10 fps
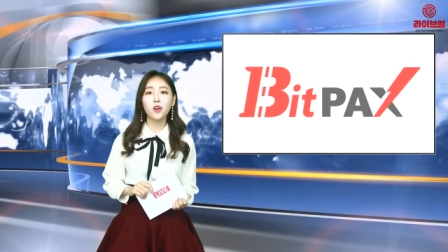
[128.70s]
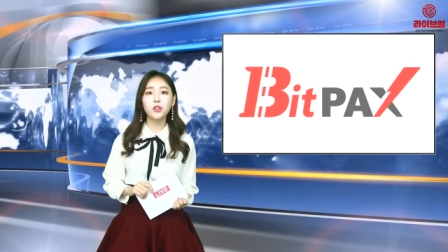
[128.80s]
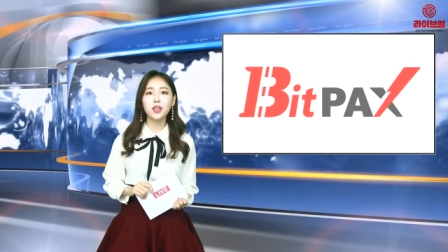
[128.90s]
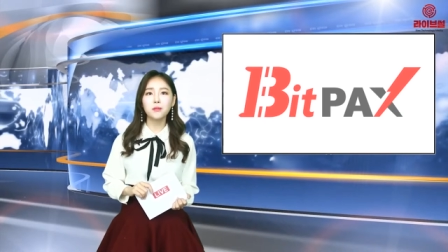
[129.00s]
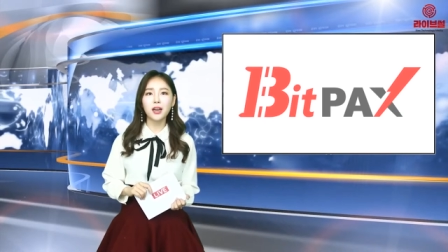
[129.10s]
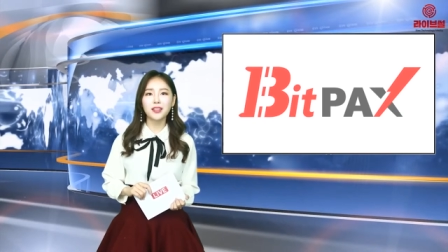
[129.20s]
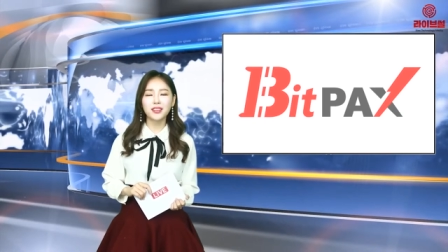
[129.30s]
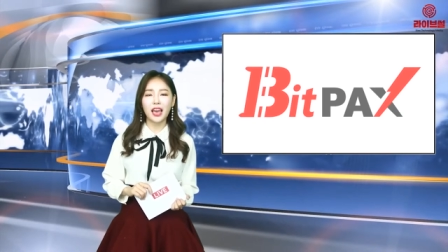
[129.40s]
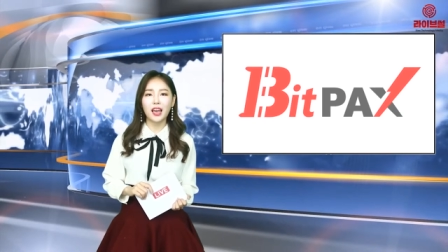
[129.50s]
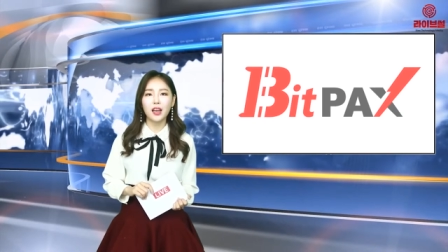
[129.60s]
현금
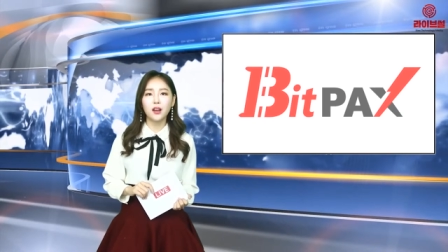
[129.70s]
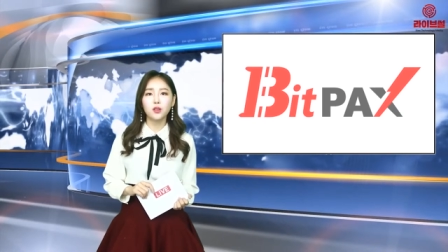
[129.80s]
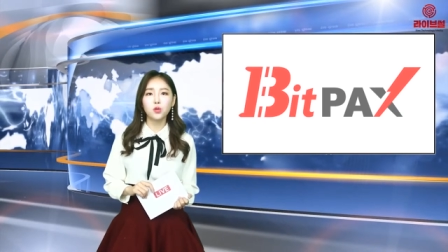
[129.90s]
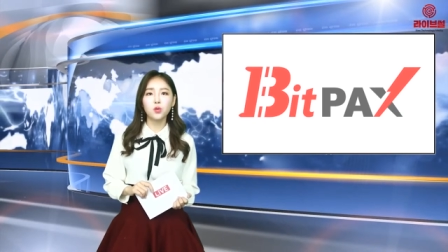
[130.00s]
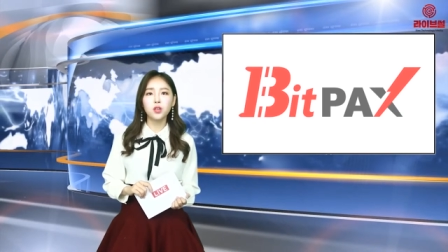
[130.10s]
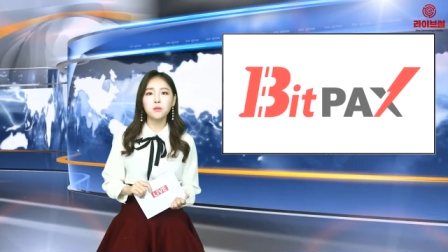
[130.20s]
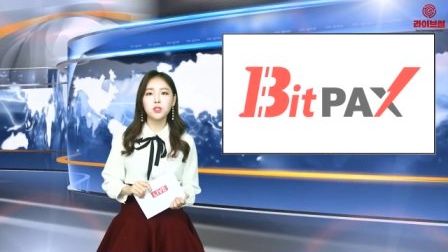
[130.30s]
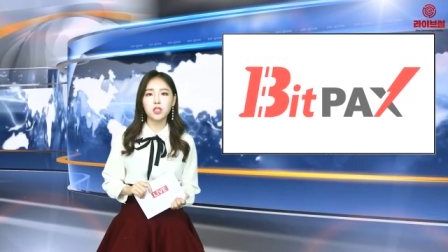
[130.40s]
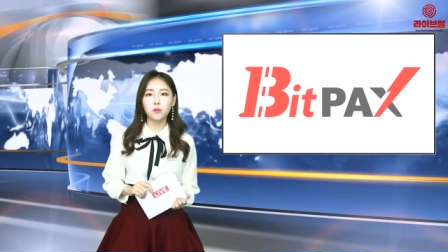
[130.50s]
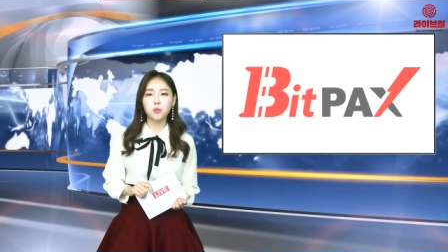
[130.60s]
카드에
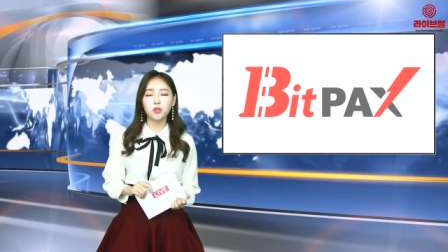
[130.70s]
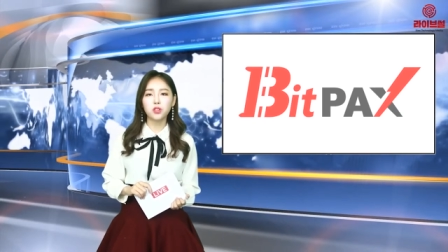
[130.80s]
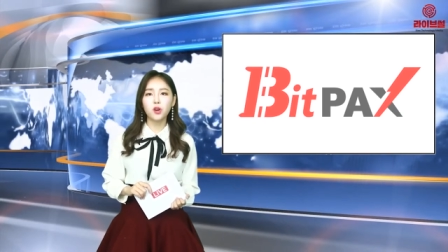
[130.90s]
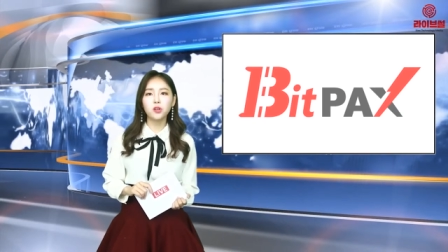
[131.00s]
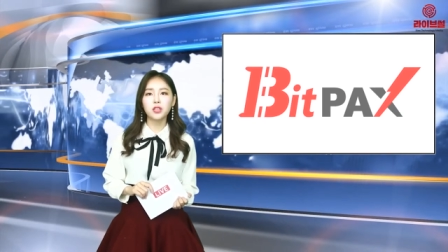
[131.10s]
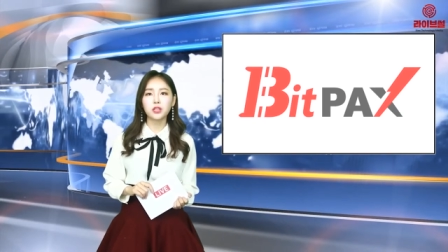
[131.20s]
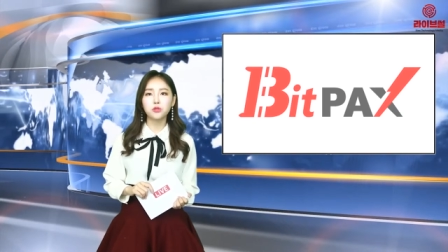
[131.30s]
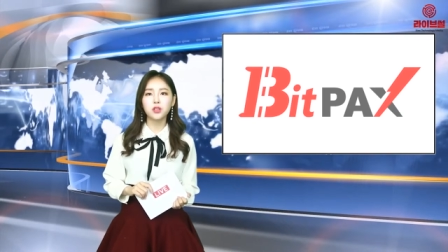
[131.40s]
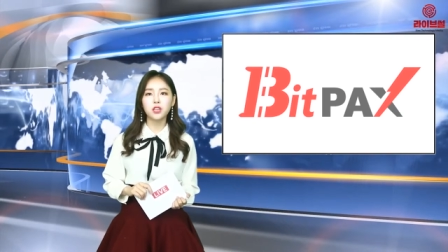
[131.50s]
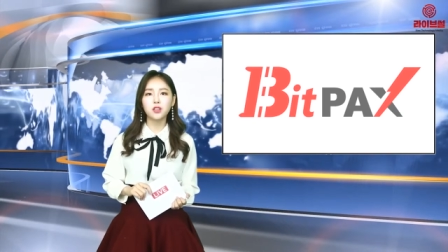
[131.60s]
송금 지불부터
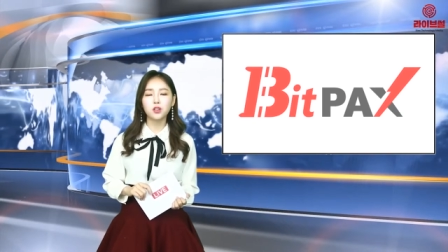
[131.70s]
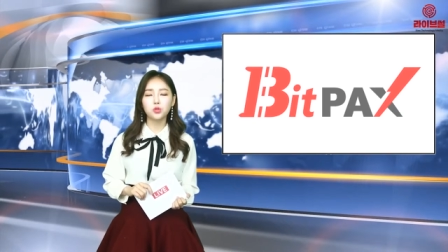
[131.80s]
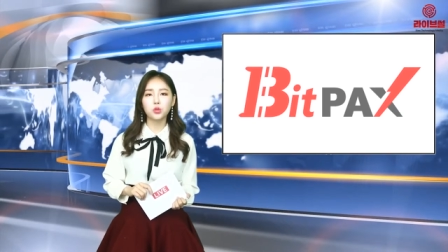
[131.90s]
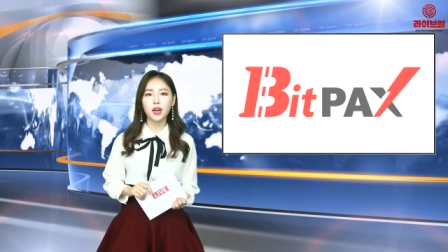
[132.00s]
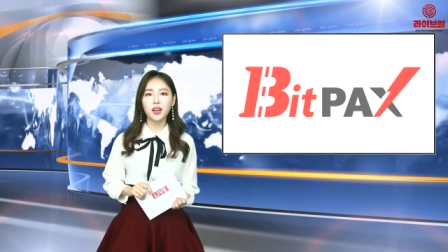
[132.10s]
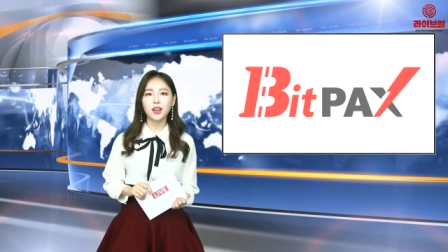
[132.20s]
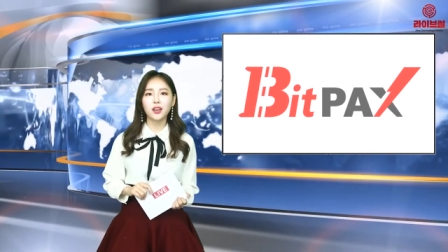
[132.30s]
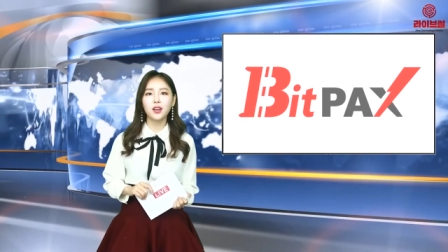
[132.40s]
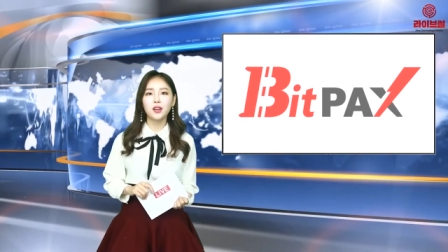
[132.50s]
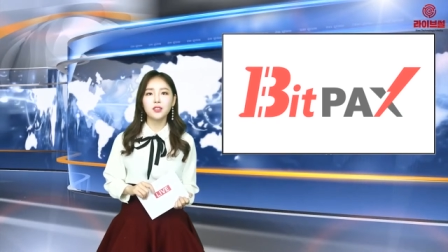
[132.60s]
대출 기능을 추가해